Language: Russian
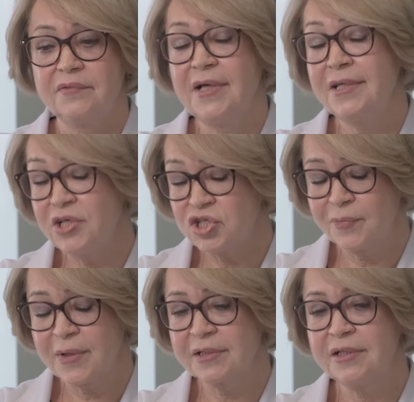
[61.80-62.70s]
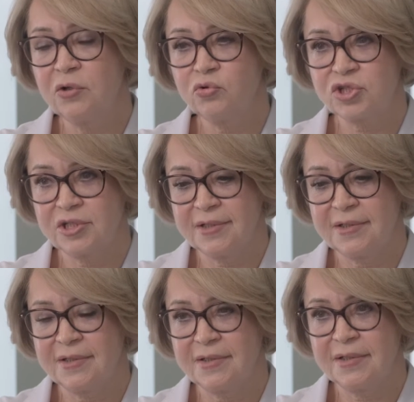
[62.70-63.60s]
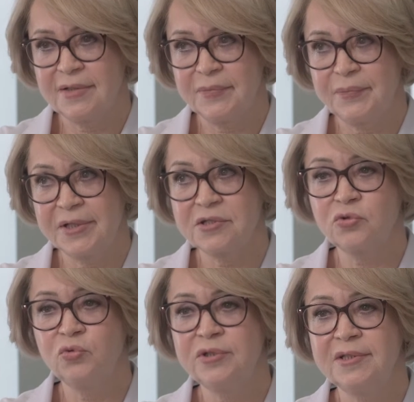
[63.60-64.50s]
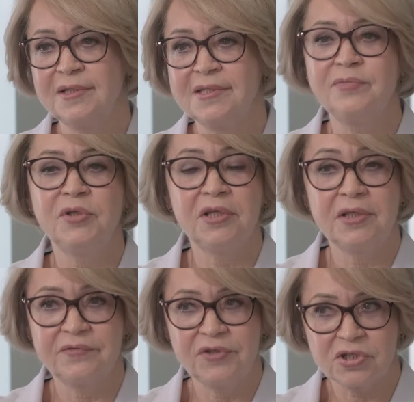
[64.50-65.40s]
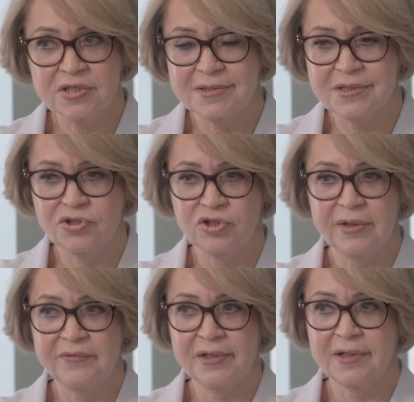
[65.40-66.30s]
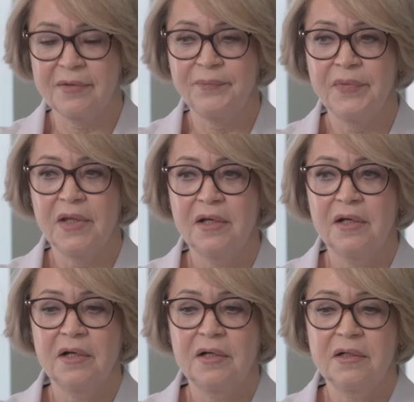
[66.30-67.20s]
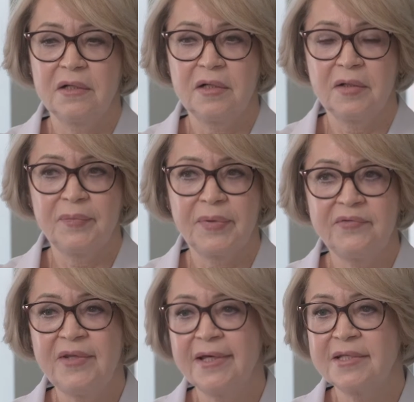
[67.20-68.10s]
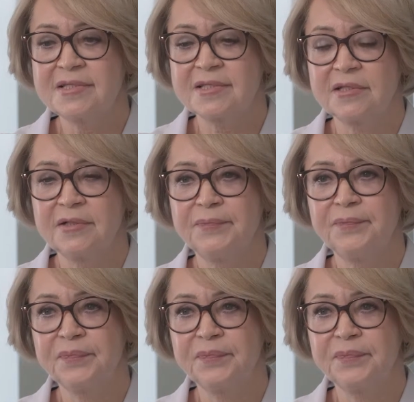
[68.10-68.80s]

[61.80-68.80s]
В дальнейшем, когда уже а, происходит изменение внешности человека, а, появляется